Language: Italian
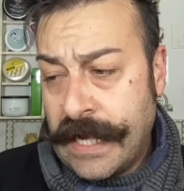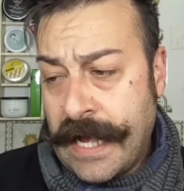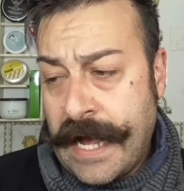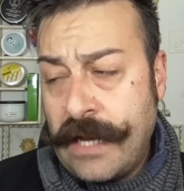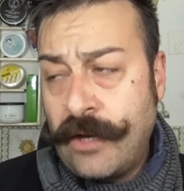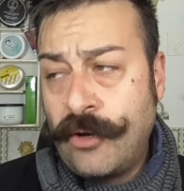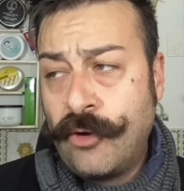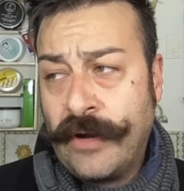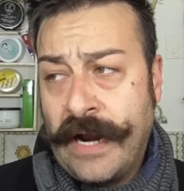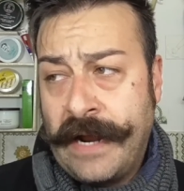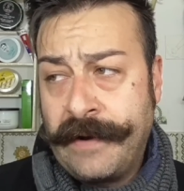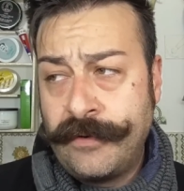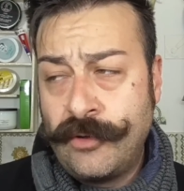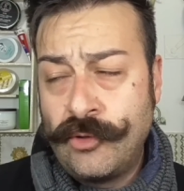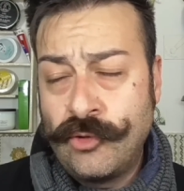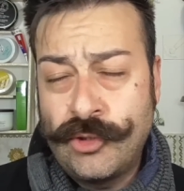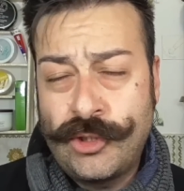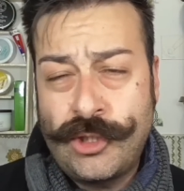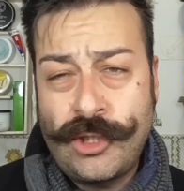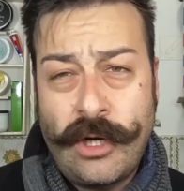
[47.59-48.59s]
Allora,
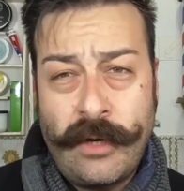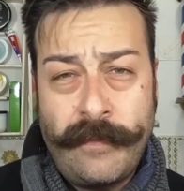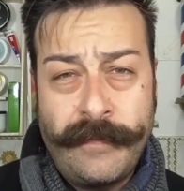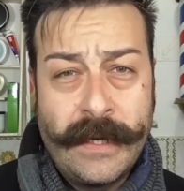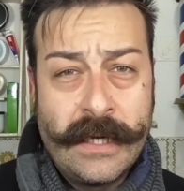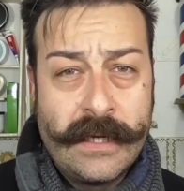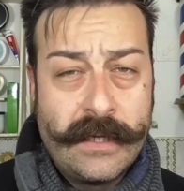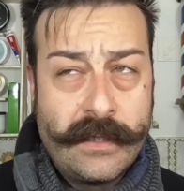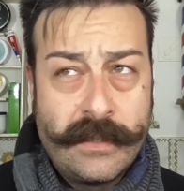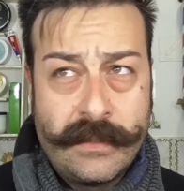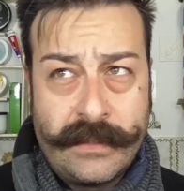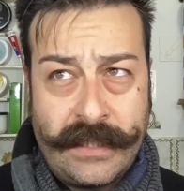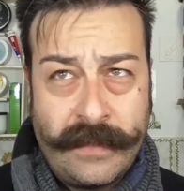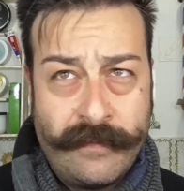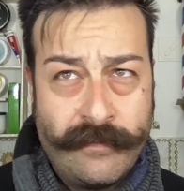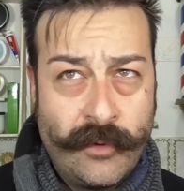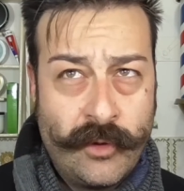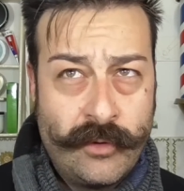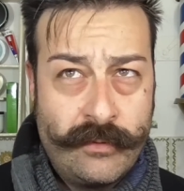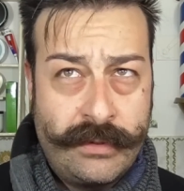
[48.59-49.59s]
non so se,
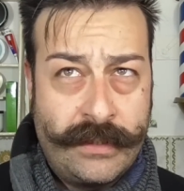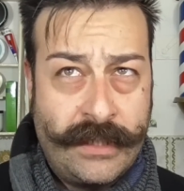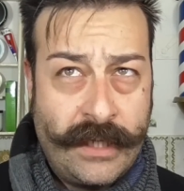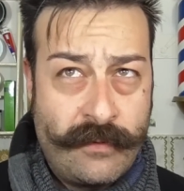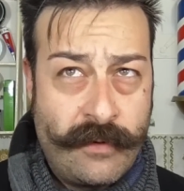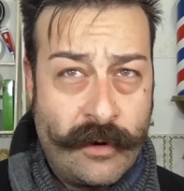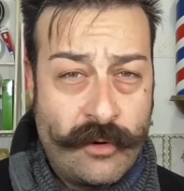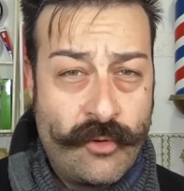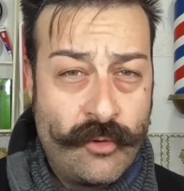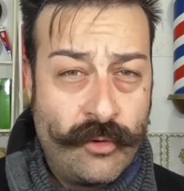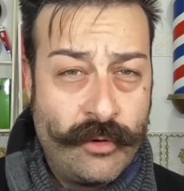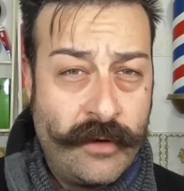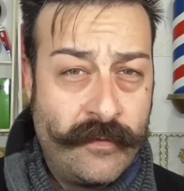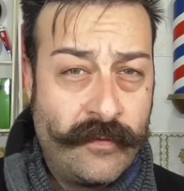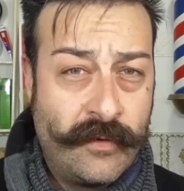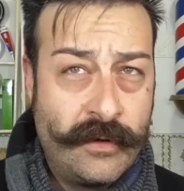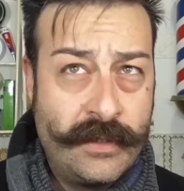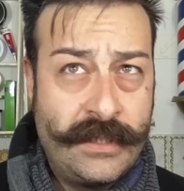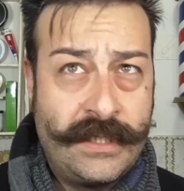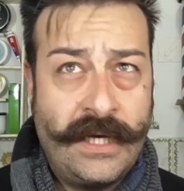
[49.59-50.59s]
mo, se qualcuno di
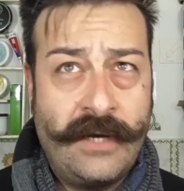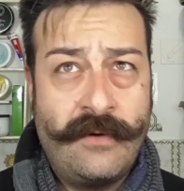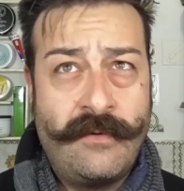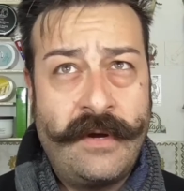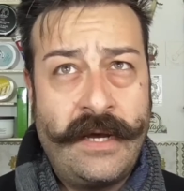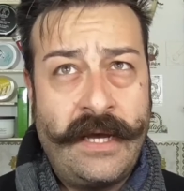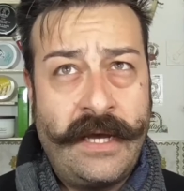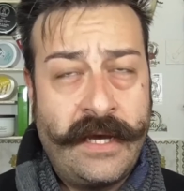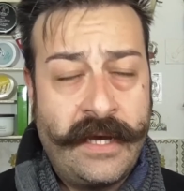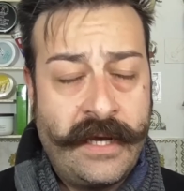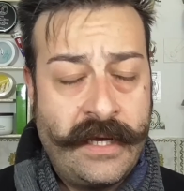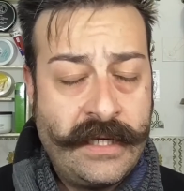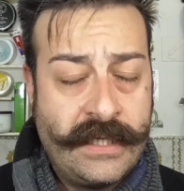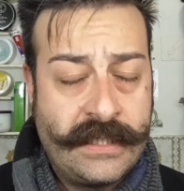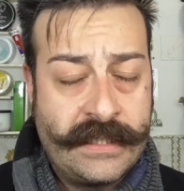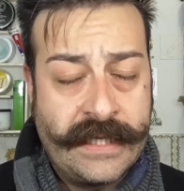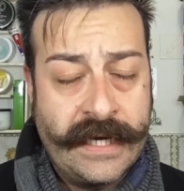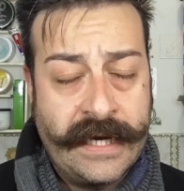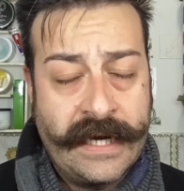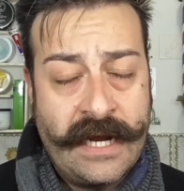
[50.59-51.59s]
voi segue
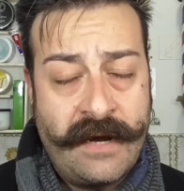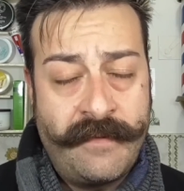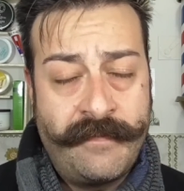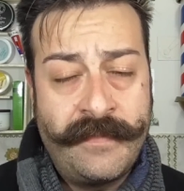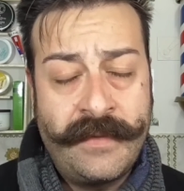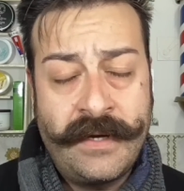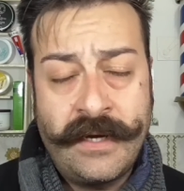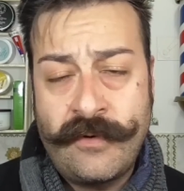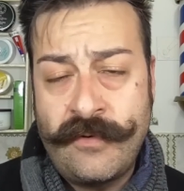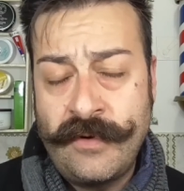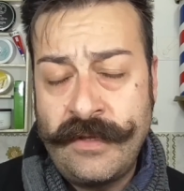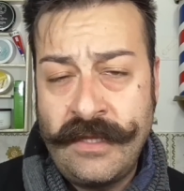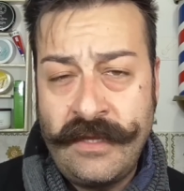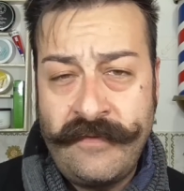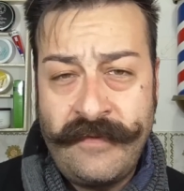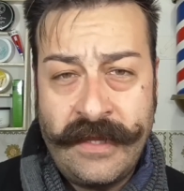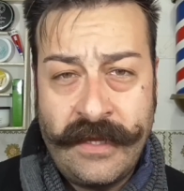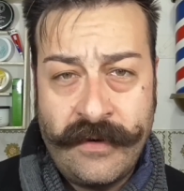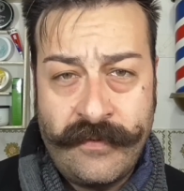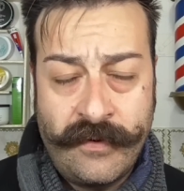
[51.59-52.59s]
Instagram e quindi
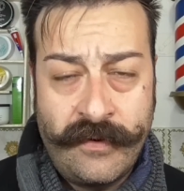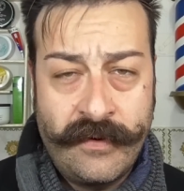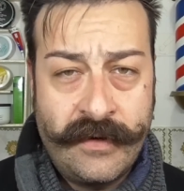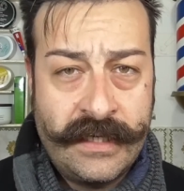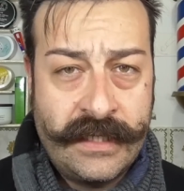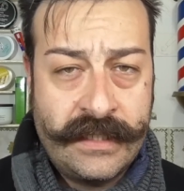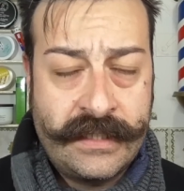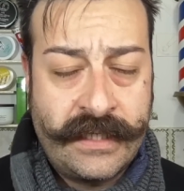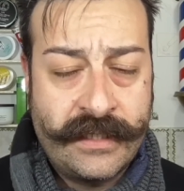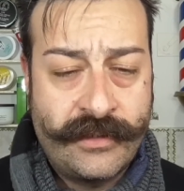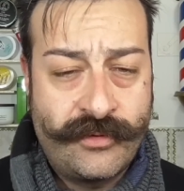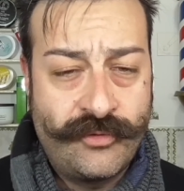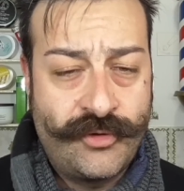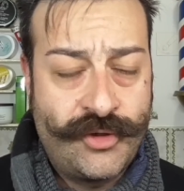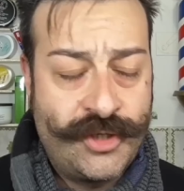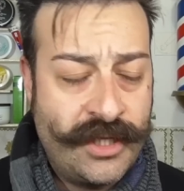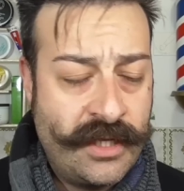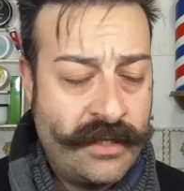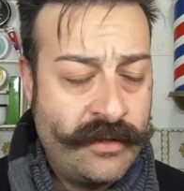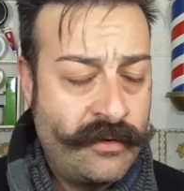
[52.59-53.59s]
vede quello che sta
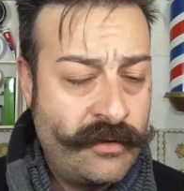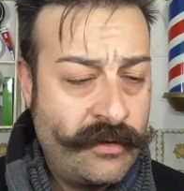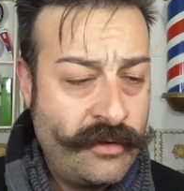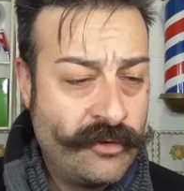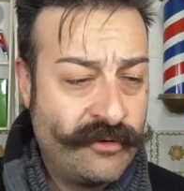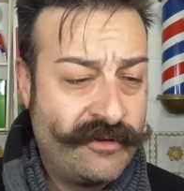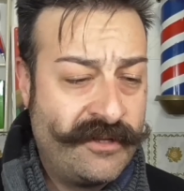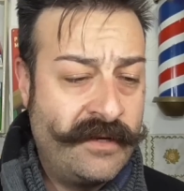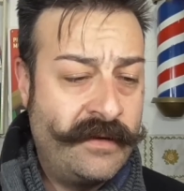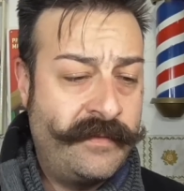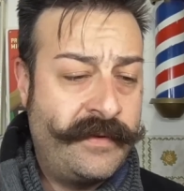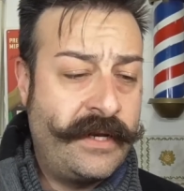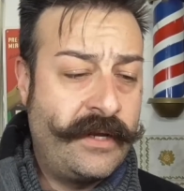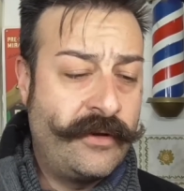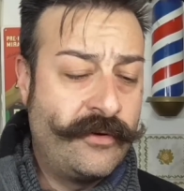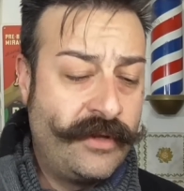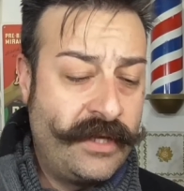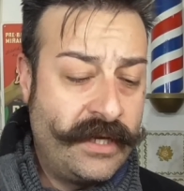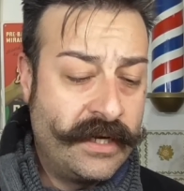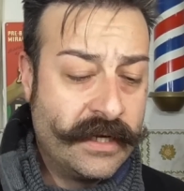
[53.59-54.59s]
succedendo negli ultimi
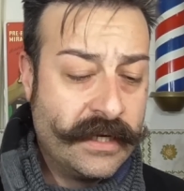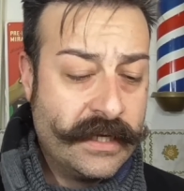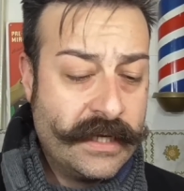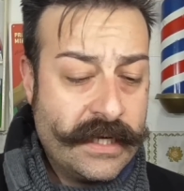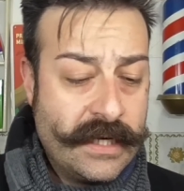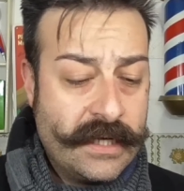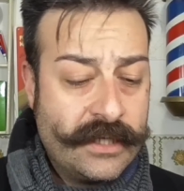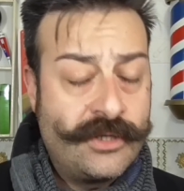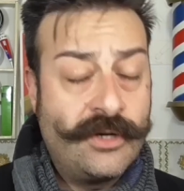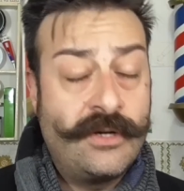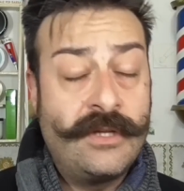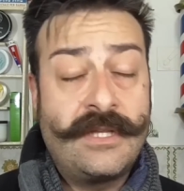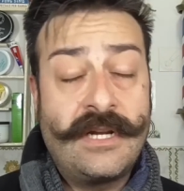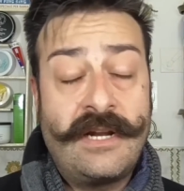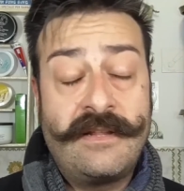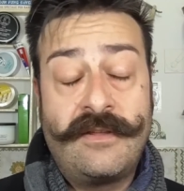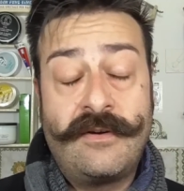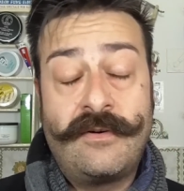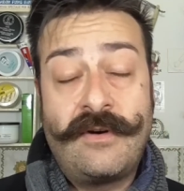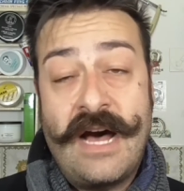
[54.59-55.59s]
periodi, sono
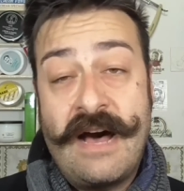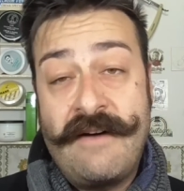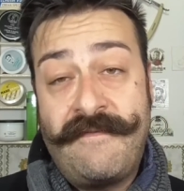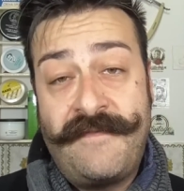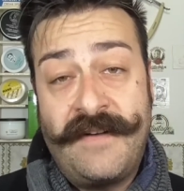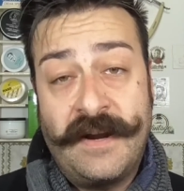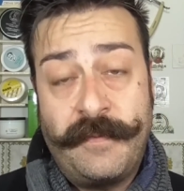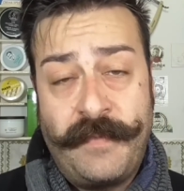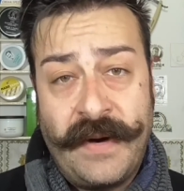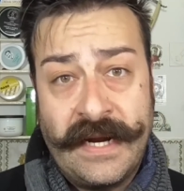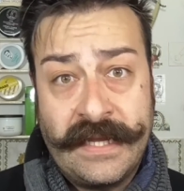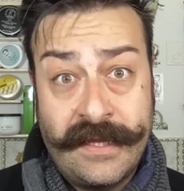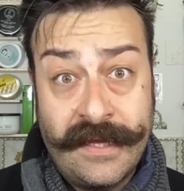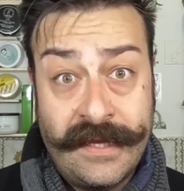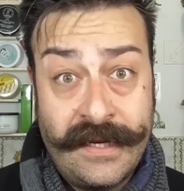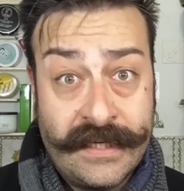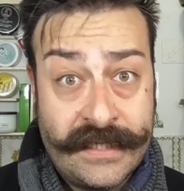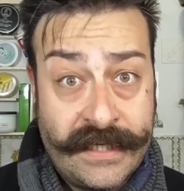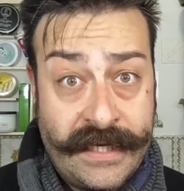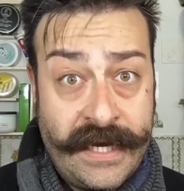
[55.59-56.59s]
entrato a far parte
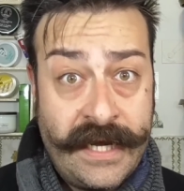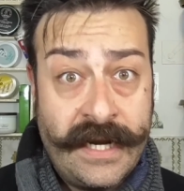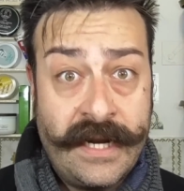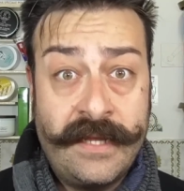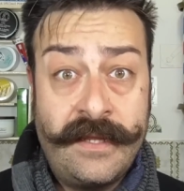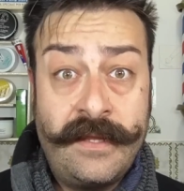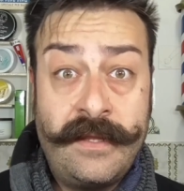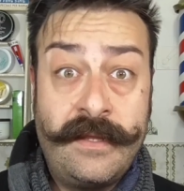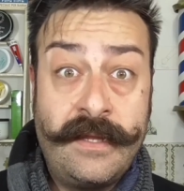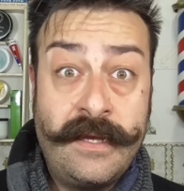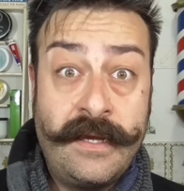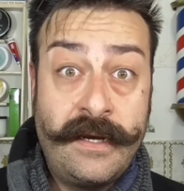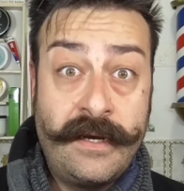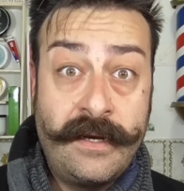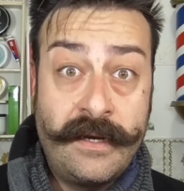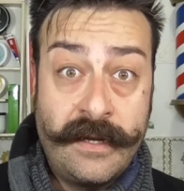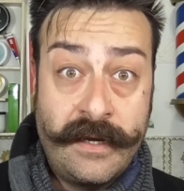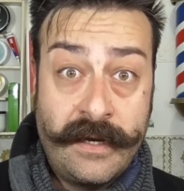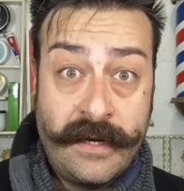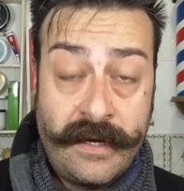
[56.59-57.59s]
della schiera
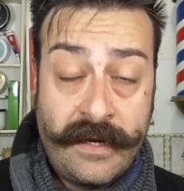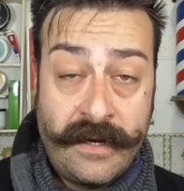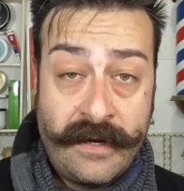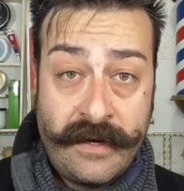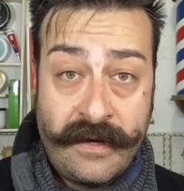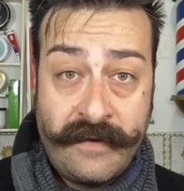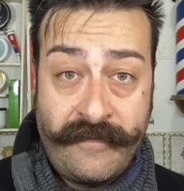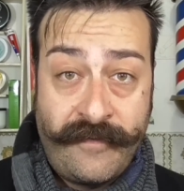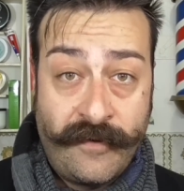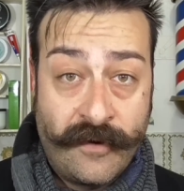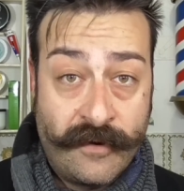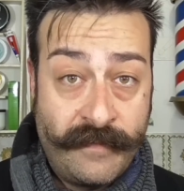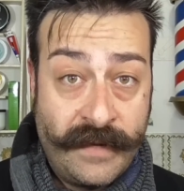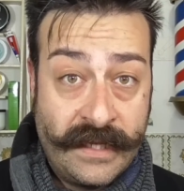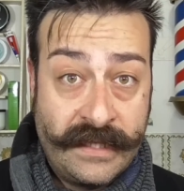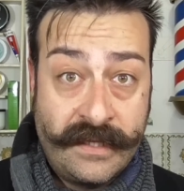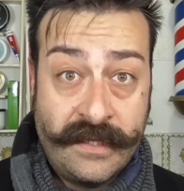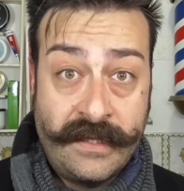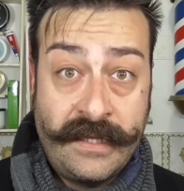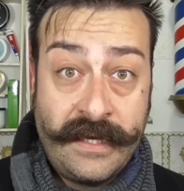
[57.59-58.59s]
del eh,
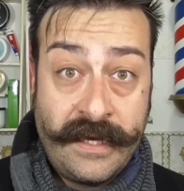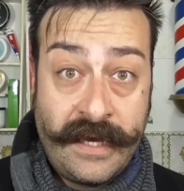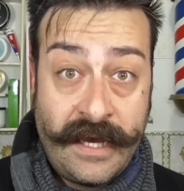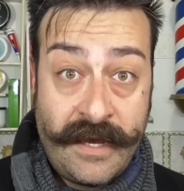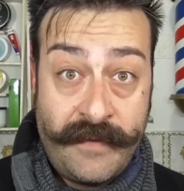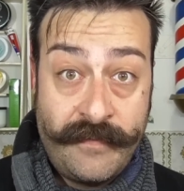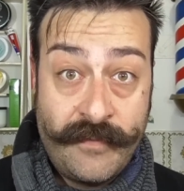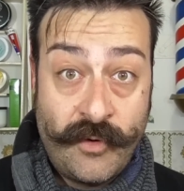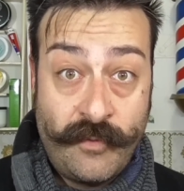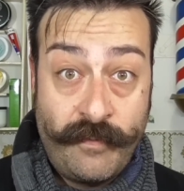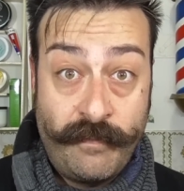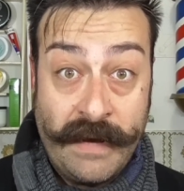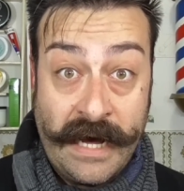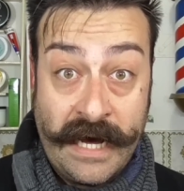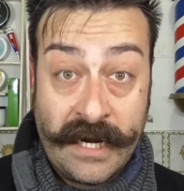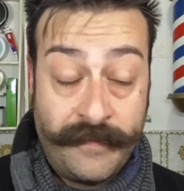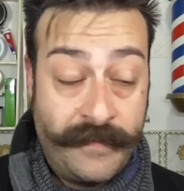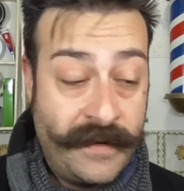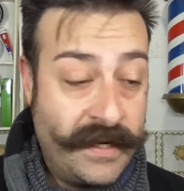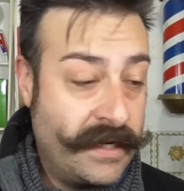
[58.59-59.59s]
format The Game of
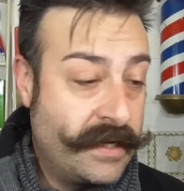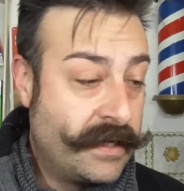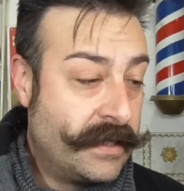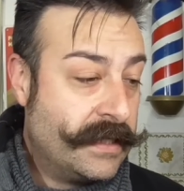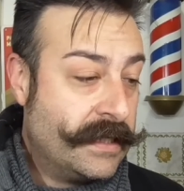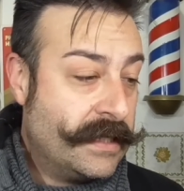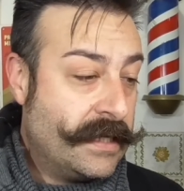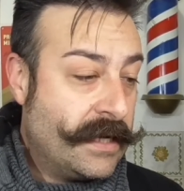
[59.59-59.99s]
Barber,